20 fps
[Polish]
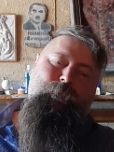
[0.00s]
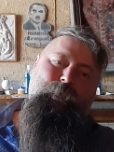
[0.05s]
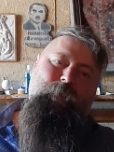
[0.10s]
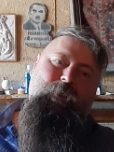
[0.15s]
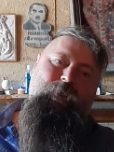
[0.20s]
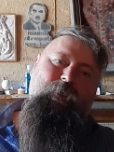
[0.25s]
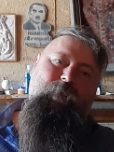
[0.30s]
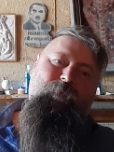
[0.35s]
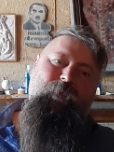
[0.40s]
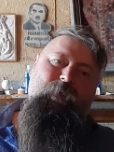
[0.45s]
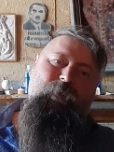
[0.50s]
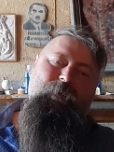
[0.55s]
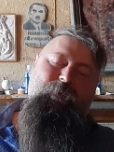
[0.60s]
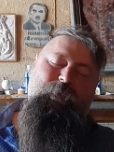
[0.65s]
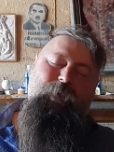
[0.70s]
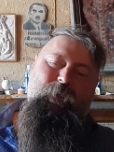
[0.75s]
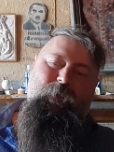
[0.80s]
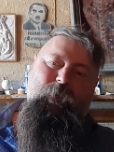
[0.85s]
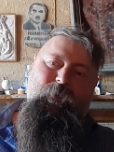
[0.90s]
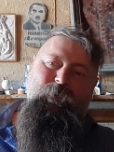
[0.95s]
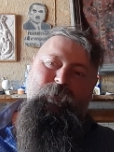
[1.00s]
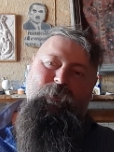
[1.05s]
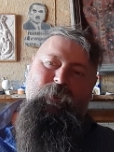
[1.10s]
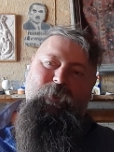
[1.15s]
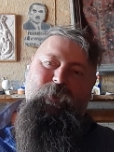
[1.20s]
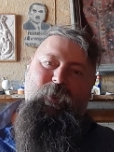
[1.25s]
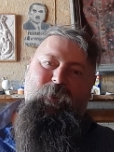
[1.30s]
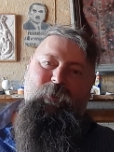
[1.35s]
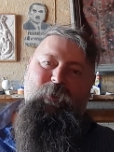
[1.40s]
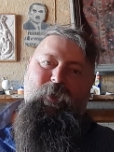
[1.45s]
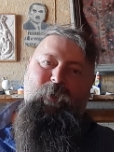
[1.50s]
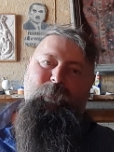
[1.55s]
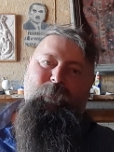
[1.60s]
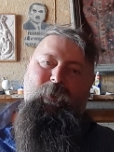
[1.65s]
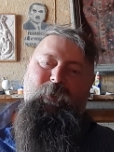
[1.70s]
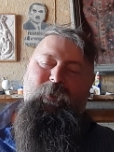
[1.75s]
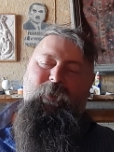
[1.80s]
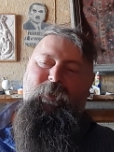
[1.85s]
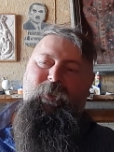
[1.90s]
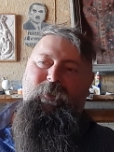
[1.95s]
sprzedawali drożej jako
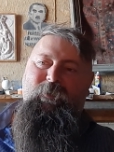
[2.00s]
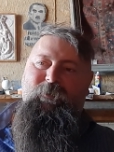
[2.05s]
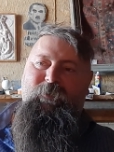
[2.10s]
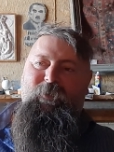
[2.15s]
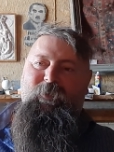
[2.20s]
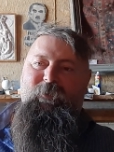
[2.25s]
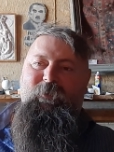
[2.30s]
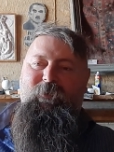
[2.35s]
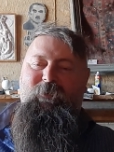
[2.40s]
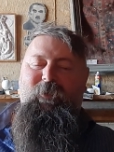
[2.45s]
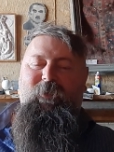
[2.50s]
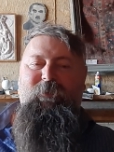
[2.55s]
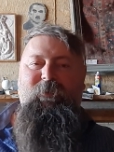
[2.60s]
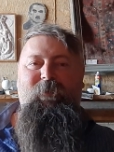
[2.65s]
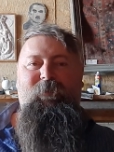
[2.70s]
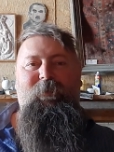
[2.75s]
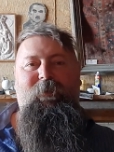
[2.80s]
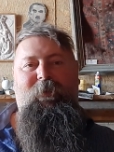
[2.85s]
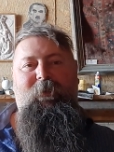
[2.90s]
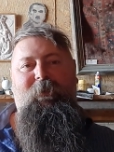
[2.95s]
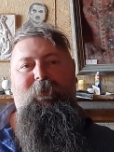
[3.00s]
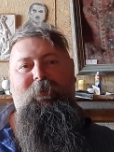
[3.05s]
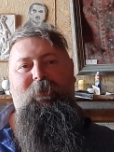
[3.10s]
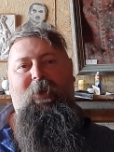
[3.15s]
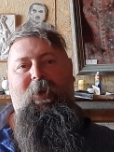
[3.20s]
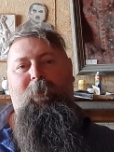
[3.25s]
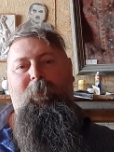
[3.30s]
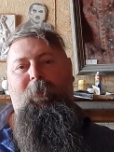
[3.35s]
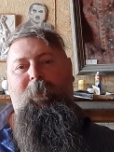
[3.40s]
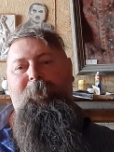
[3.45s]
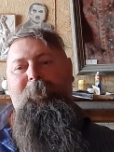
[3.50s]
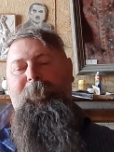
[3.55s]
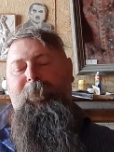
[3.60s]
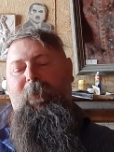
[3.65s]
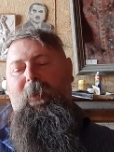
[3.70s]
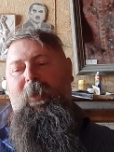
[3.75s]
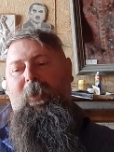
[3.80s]
amerykańskie. No tak to wyglądało.